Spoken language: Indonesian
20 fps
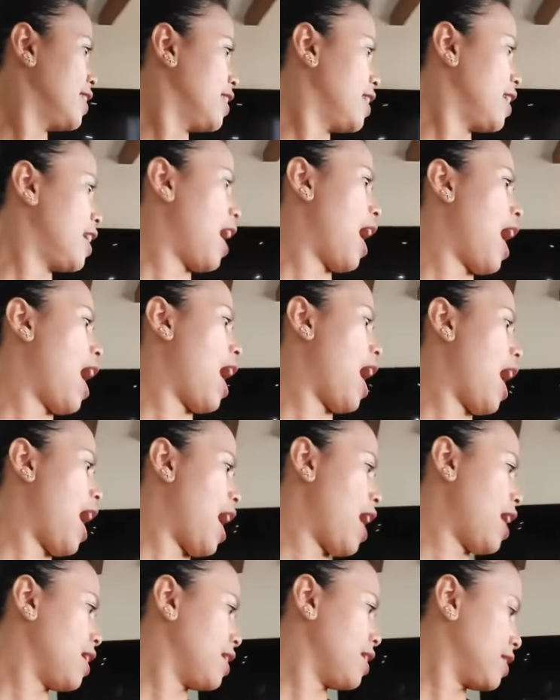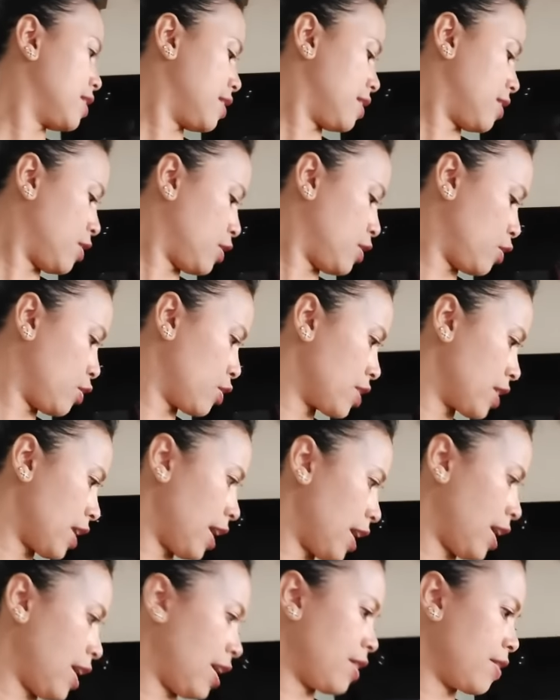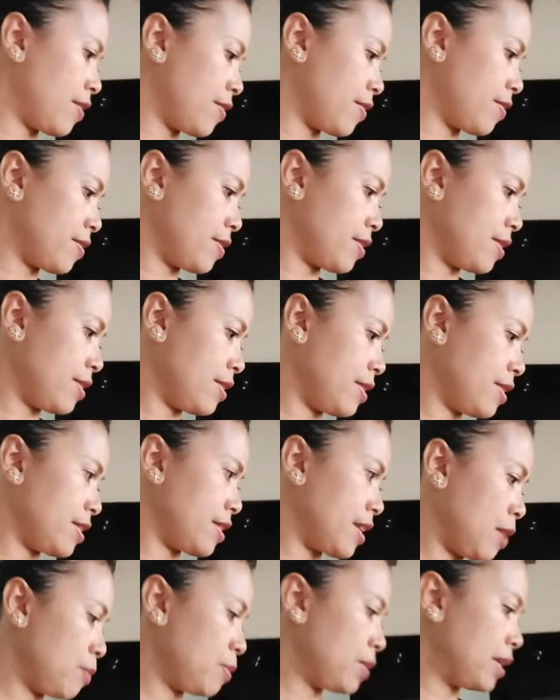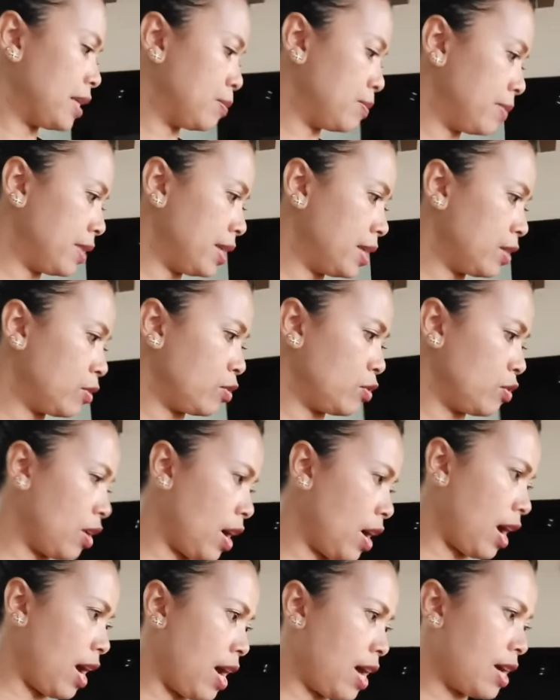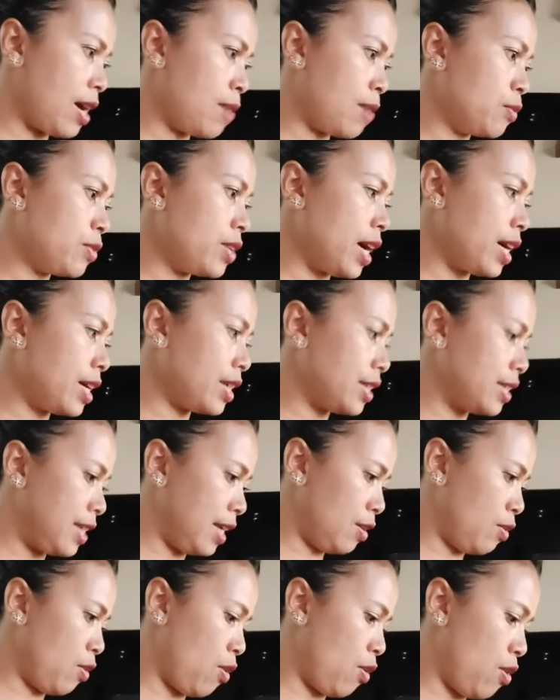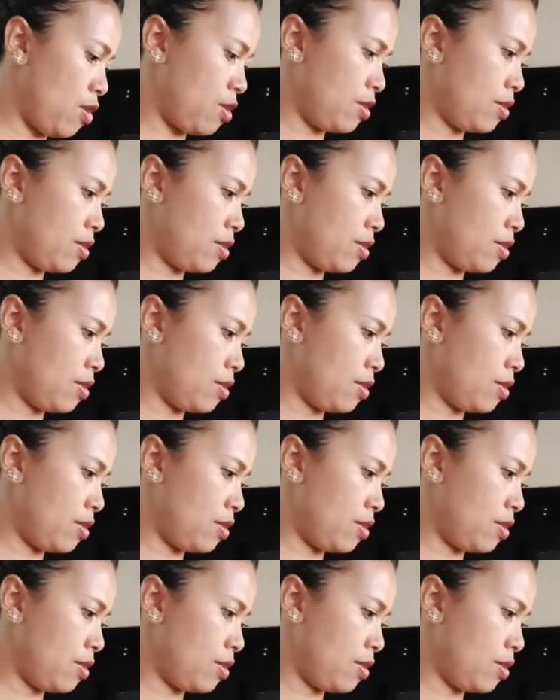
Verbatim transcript: Ah, Jose, yang bikin itu dong, ah. kamu udah gede loh.